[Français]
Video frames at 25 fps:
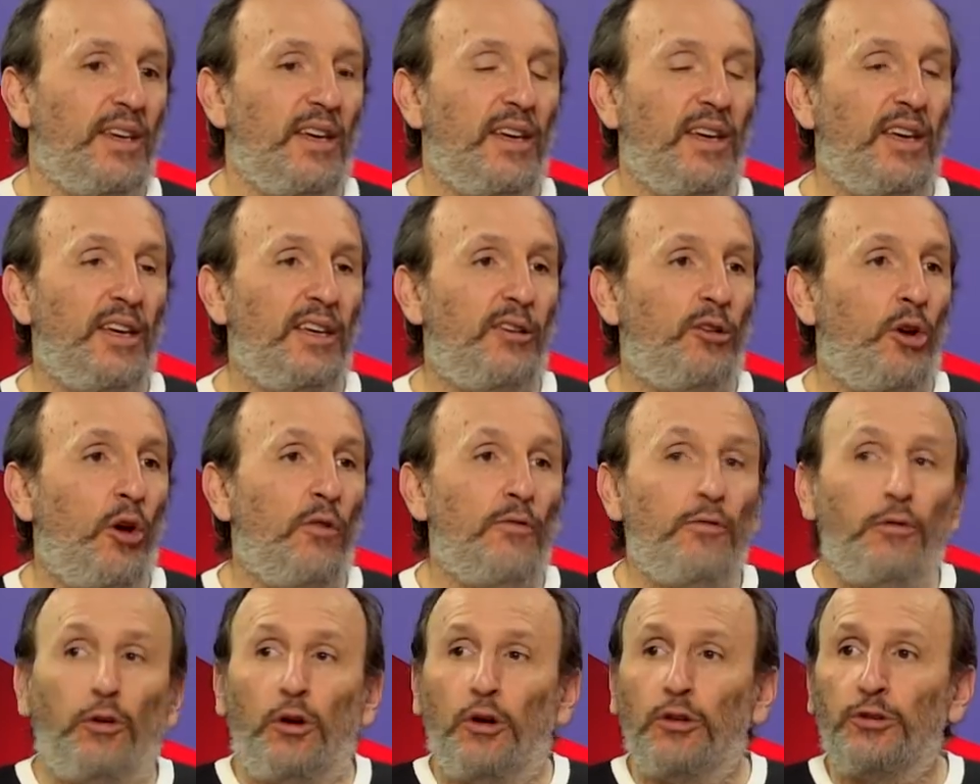et ils
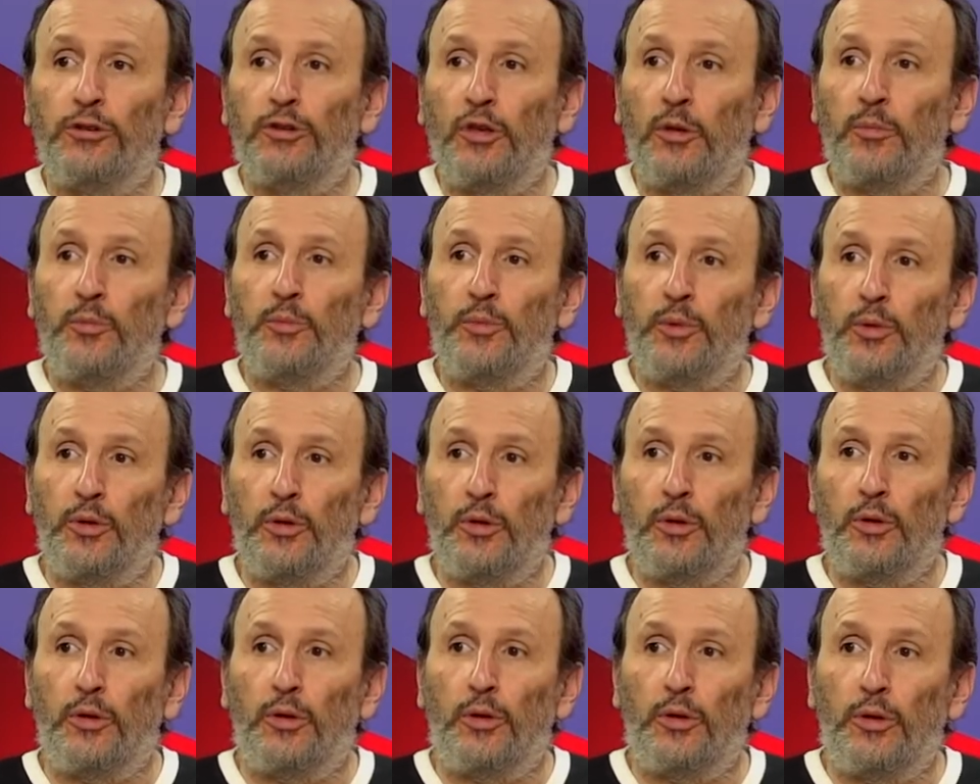confrontent un peu
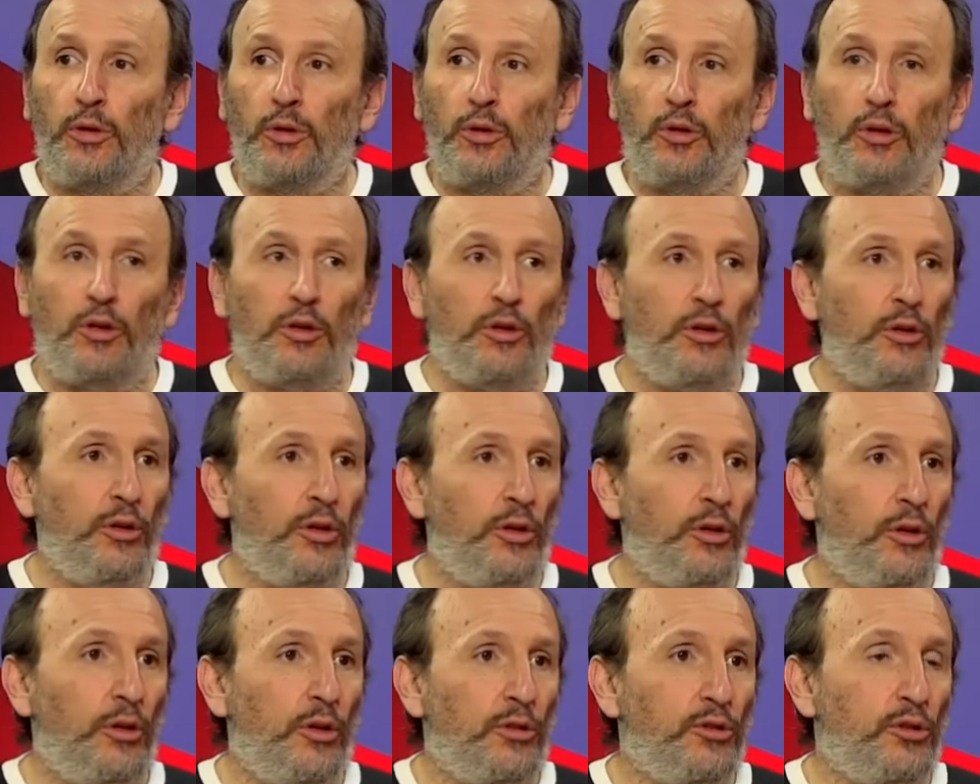euh,
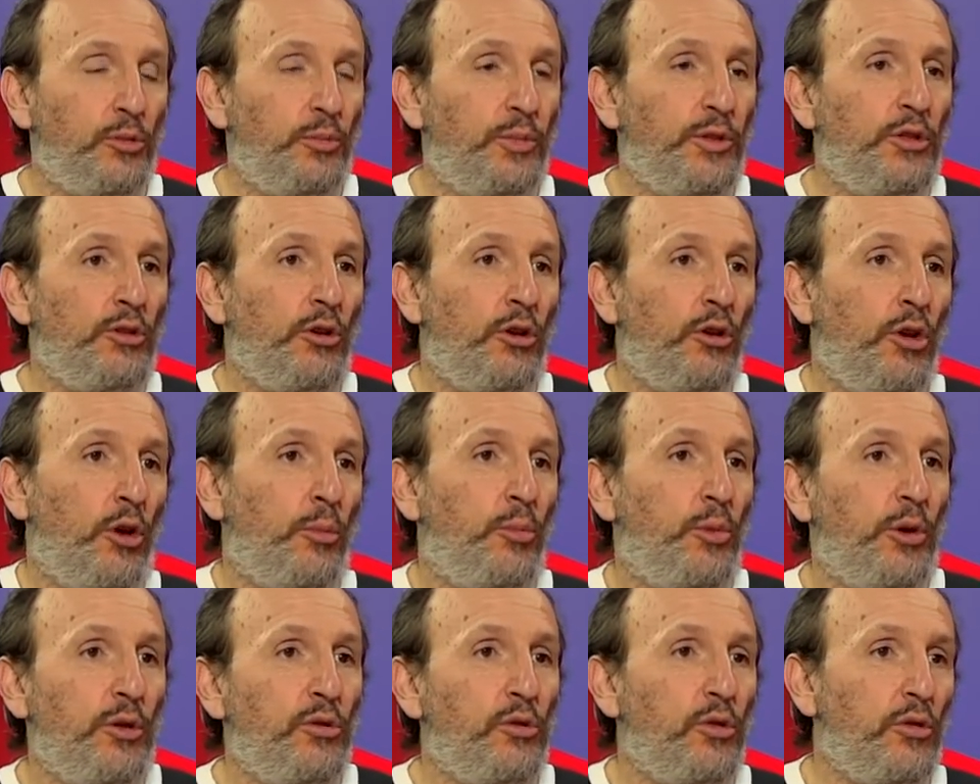leurs opinions,
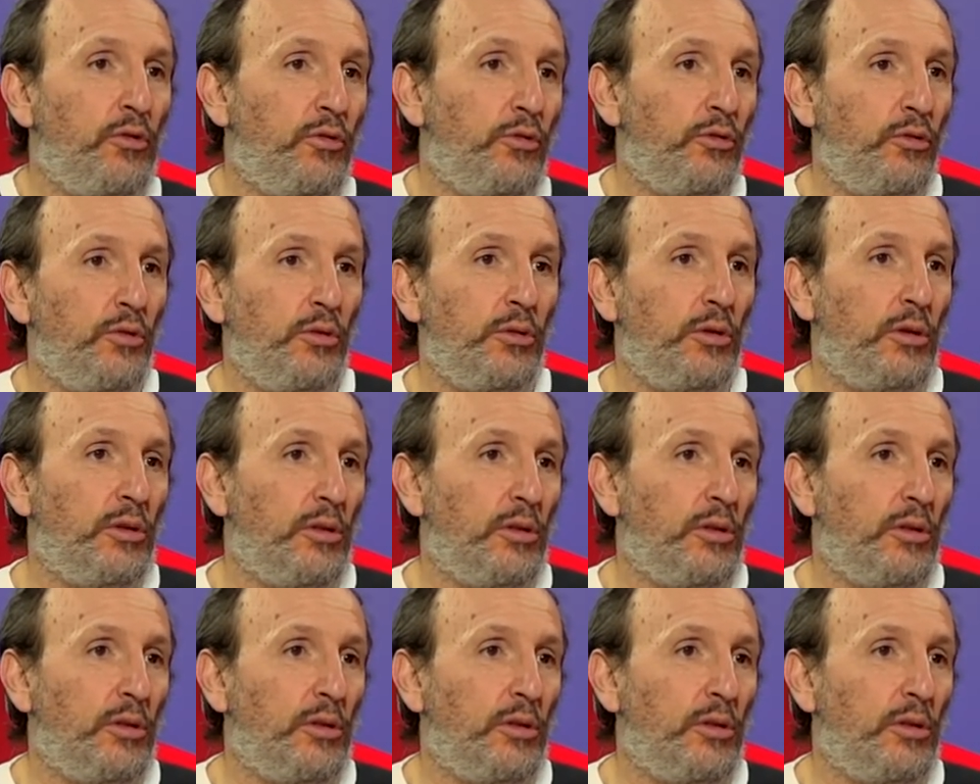leurs points de vue,